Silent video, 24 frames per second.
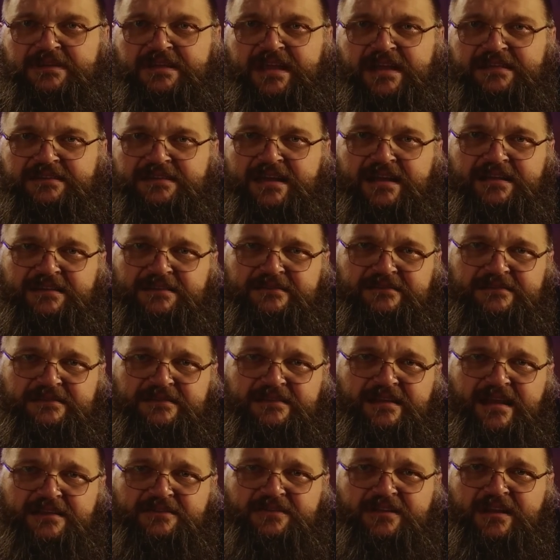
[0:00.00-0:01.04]
Jak,
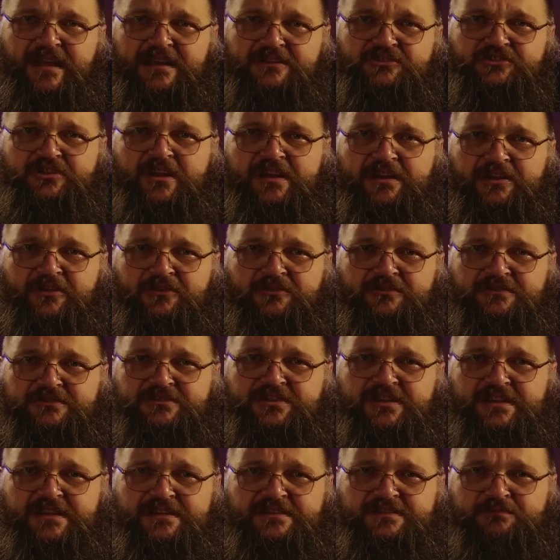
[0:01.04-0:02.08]
dlaczego?
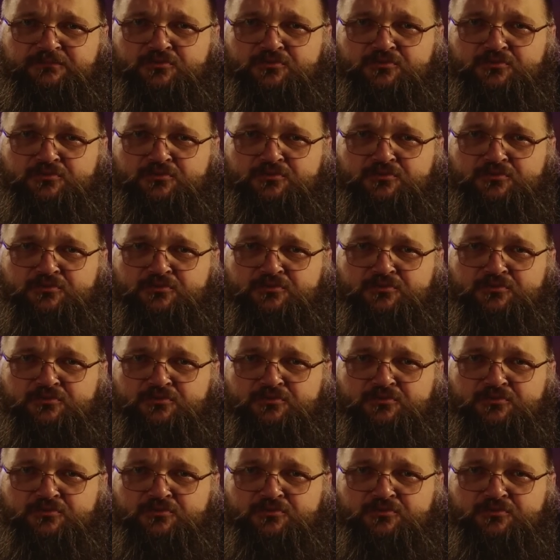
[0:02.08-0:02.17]
Gdzie jest